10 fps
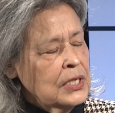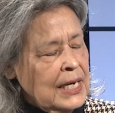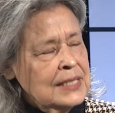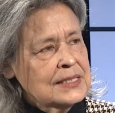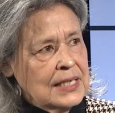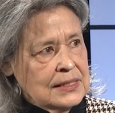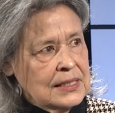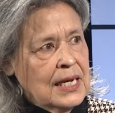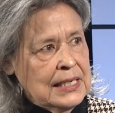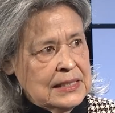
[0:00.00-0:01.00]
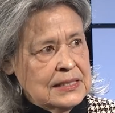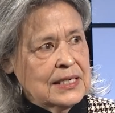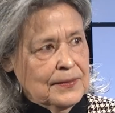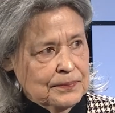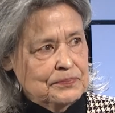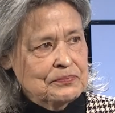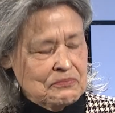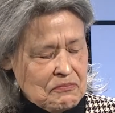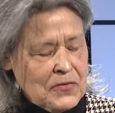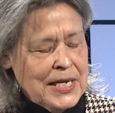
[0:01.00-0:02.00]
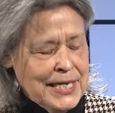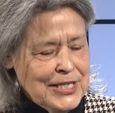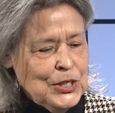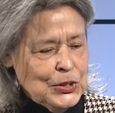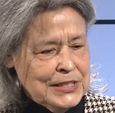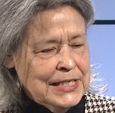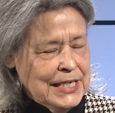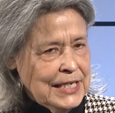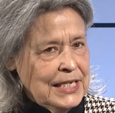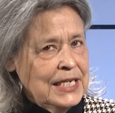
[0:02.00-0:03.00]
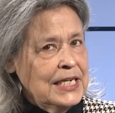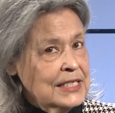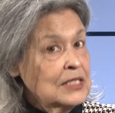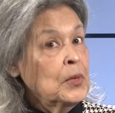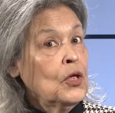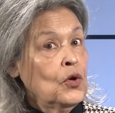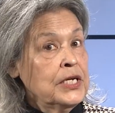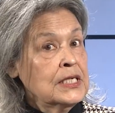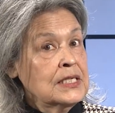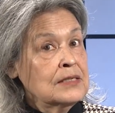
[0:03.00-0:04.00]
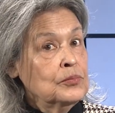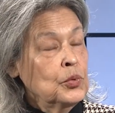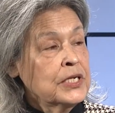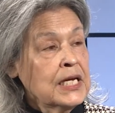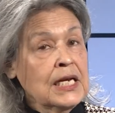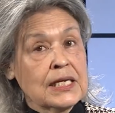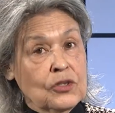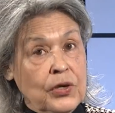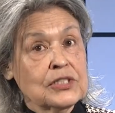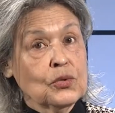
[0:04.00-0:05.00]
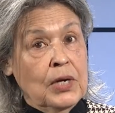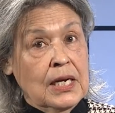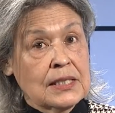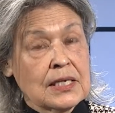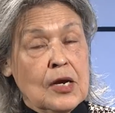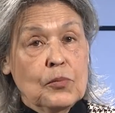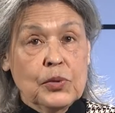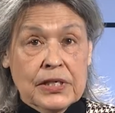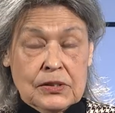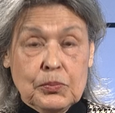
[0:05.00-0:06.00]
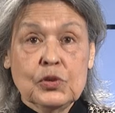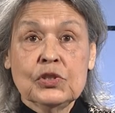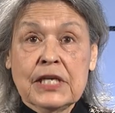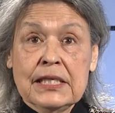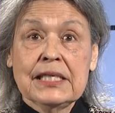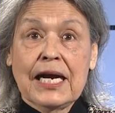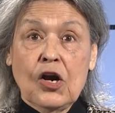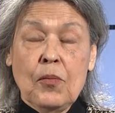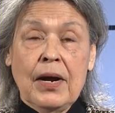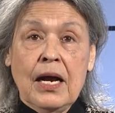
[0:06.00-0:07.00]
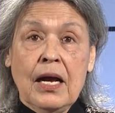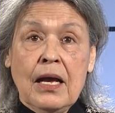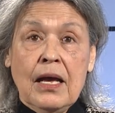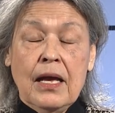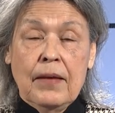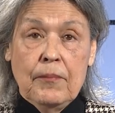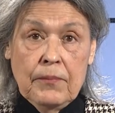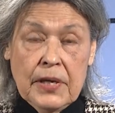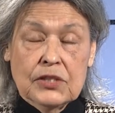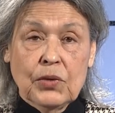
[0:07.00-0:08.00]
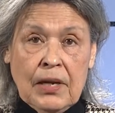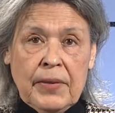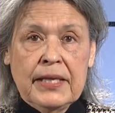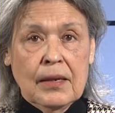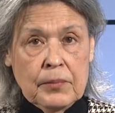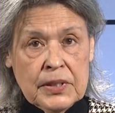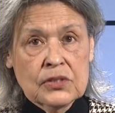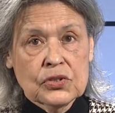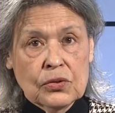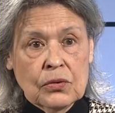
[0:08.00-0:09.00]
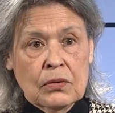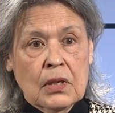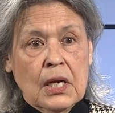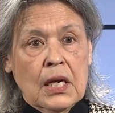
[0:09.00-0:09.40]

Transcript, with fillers: y gracias, Alicia. No, sí. Y, estimados oyentes, busquen las dos escuelas. busquen Tacoma mm, Escuela Media, Middle School,